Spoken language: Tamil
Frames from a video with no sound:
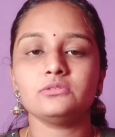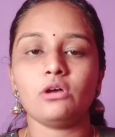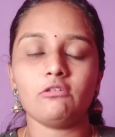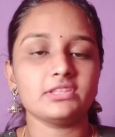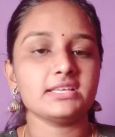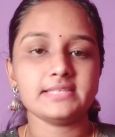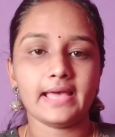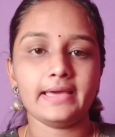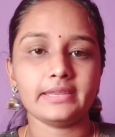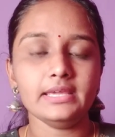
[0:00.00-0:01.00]
ஸோ அவ்வளோதான்
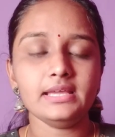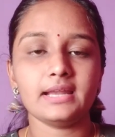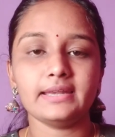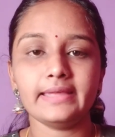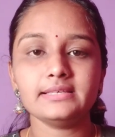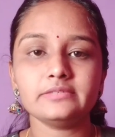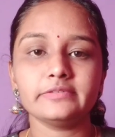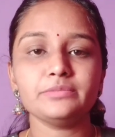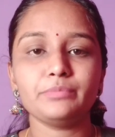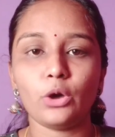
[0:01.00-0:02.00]
சாரி அண்ட்
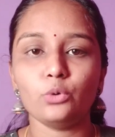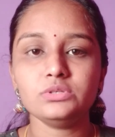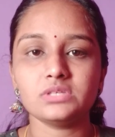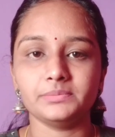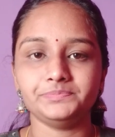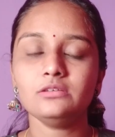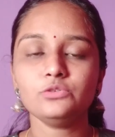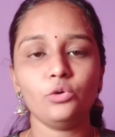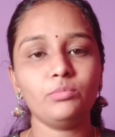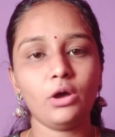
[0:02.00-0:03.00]
நெக்ஸ்ட் வந்து பிளவுஸ்
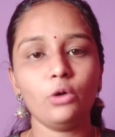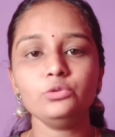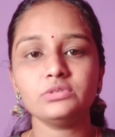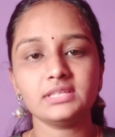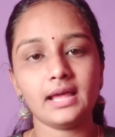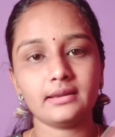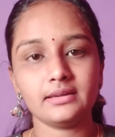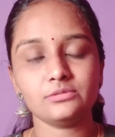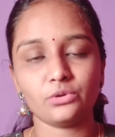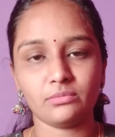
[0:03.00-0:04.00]
ஸோ பிளவுஸ் வந்து நான்
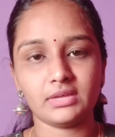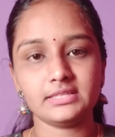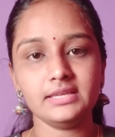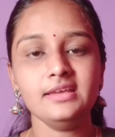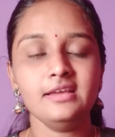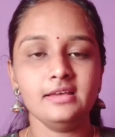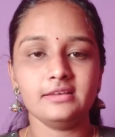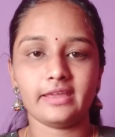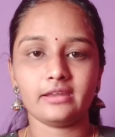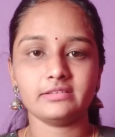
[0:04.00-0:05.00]
ஆல்ரெடி சொன்ன மாதிரி
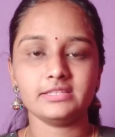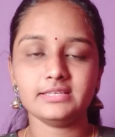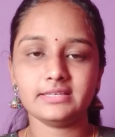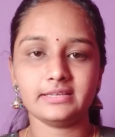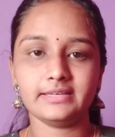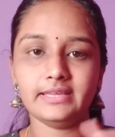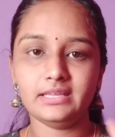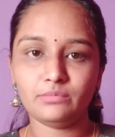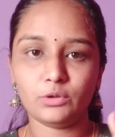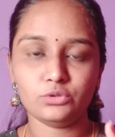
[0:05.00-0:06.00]
எனக்கு வந்து
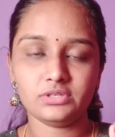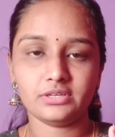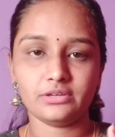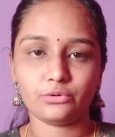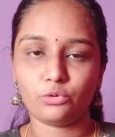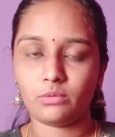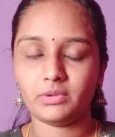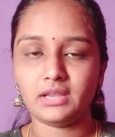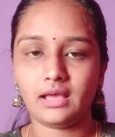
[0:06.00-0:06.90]
க்ரீன் பிளவுஸ் எடுக்கணும் அப்படின்னு